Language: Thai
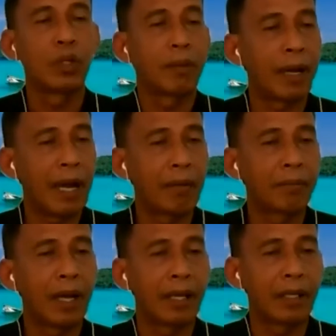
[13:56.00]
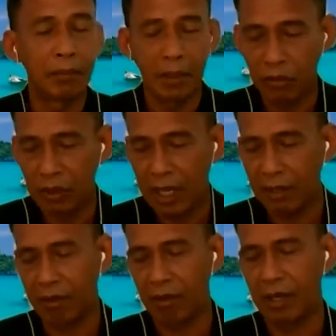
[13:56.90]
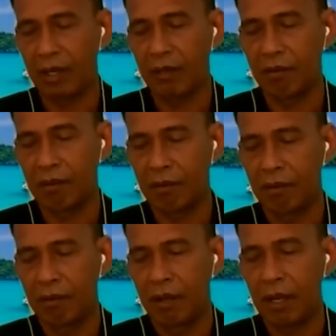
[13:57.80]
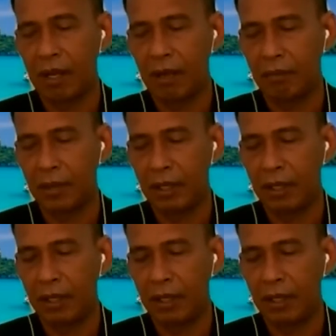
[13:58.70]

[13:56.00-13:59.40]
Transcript: คุณภาพอาหารที่มีรสชาติอร่อย แล้วก็มี